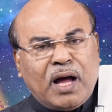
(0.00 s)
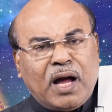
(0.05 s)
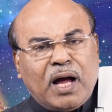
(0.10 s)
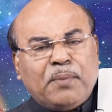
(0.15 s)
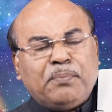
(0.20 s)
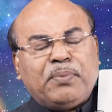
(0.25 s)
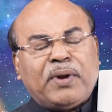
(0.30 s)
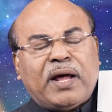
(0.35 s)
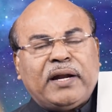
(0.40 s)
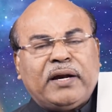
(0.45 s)
ఆ
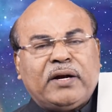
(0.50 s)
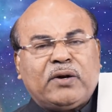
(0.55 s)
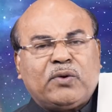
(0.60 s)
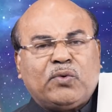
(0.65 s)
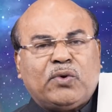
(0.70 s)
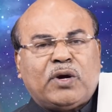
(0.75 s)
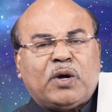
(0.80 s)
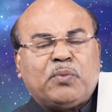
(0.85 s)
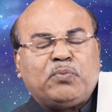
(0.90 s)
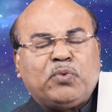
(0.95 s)
ప్లానెట్
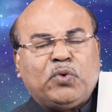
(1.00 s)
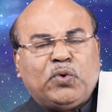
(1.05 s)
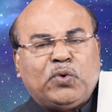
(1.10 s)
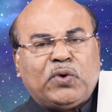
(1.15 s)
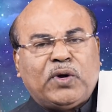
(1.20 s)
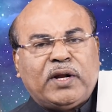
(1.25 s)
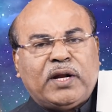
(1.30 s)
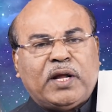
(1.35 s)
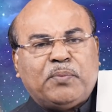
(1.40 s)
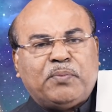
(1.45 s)
కూడా
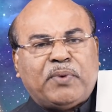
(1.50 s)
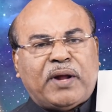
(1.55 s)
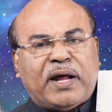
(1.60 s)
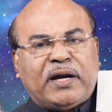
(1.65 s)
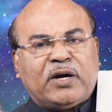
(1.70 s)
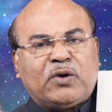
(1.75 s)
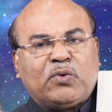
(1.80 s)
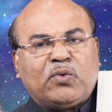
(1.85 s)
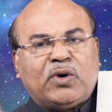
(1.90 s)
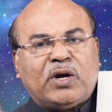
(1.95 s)
ప్లూటో అనే
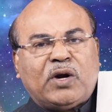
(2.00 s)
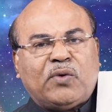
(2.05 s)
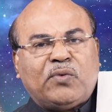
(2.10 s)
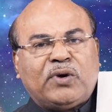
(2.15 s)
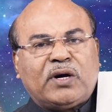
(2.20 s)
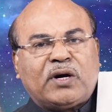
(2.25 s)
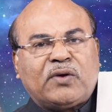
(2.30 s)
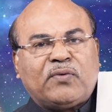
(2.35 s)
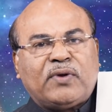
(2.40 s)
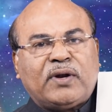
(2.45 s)
ప్లానెట్ కూడా
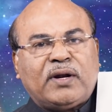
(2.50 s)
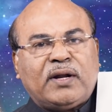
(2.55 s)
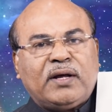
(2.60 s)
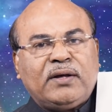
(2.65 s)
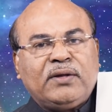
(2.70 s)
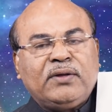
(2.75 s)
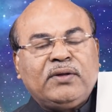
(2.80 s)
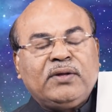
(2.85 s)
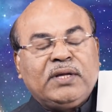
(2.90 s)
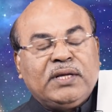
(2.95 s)
ఉండటం వలన
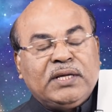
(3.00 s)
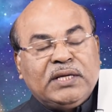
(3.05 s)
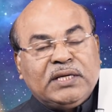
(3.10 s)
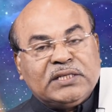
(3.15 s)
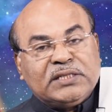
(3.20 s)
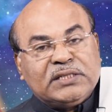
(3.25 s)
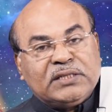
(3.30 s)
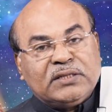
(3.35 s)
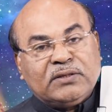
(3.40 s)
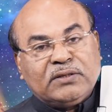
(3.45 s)

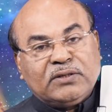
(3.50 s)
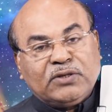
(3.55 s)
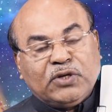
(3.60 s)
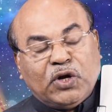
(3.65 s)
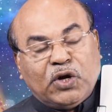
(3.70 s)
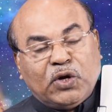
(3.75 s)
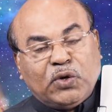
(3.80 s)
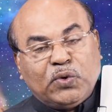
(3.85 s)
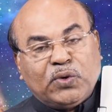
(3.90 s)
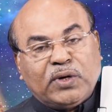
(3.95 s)

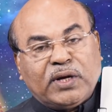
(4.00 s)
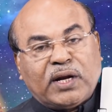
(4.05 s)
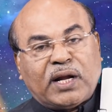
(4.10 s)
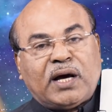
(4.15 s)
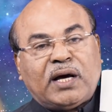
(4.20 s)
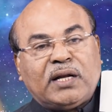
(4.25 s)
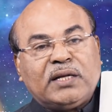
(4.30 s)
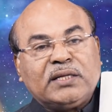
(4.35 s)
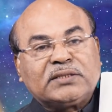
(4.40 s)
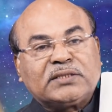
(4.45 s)
ఏడు
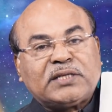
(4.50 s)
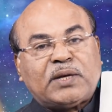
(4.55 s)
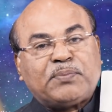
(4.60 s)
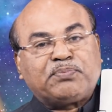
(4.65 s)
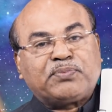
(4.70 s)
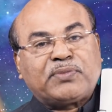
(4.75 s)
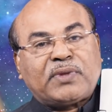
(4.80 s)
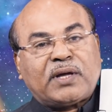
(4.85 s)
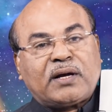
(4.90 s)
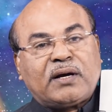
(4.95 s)
గ్రహాలు
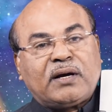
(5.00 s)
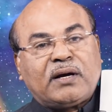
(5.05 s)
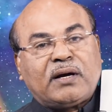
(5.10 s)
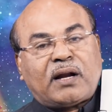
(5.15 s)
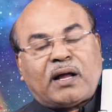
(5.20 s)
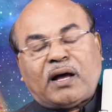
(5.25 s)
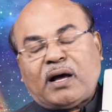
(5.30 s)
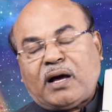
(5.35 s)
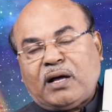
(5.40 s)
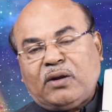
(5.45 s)
సప్త
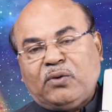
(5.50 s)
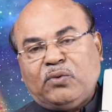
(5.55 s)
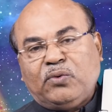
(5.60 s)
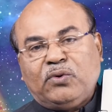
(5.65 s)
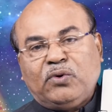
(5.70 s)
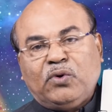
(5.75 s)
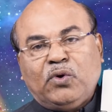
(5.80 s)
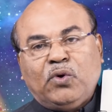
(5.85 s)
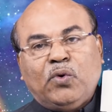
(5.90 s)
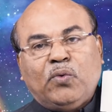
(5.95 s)
గ్రహాలు
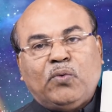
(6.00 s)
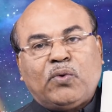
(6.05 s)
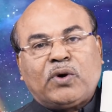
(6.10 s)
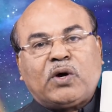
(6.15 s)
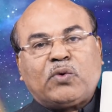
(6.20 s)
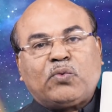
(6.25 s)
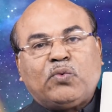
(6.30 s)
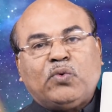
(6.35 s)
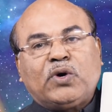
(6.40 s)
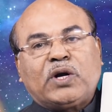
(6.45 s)

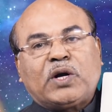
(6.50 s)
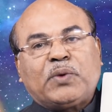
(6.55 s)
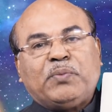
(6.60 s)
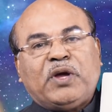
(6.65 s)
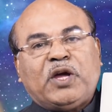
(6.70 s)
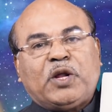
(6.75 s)
ఒక కూటమి